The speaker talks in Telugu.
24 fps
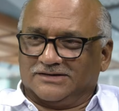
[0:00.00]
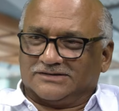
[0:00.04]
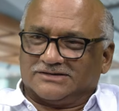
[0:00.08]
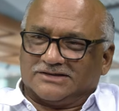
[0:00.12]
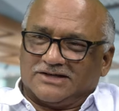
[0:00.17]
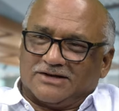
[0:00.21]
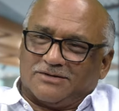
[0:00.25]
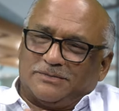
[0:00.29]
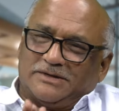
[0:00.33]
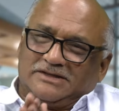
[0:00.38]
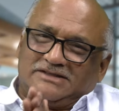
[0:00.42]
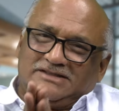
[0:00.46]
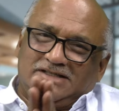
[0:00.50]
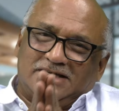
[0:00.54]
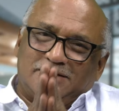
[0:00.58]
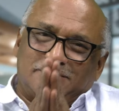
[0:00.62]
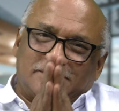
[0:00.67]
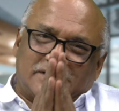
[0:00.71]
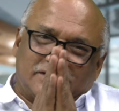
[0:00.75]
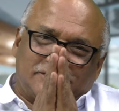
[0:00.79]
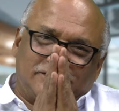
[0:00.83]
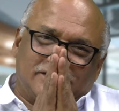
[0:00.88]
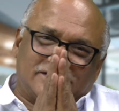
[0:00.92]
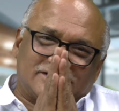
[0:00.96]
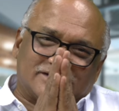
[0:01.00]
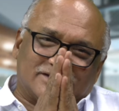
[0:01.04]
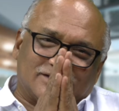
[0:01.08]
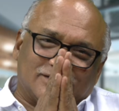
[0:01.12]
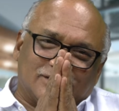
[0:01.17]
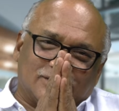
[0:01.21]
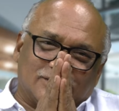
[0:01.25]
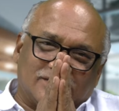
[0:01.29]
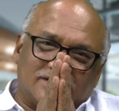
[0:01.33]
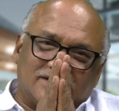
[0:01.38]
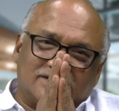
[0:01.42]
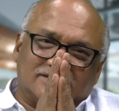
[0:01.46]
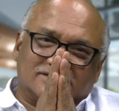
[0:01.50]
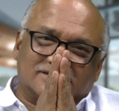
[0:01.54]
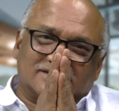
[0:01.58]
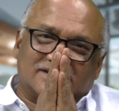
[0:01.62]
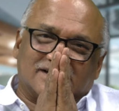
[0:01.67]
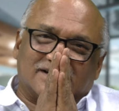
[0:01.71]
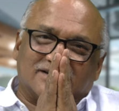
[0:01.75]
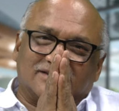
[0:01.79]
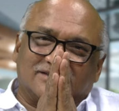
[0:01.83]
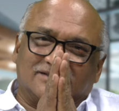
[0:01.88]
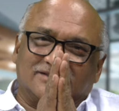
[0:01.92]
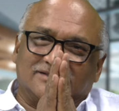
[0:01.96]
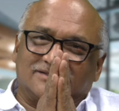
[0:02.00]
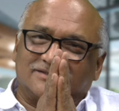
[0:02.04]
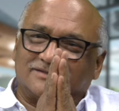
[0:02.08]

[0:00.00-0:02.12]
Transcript: నమస్కారం మన వీక్షకులు కూడా నమస్కారం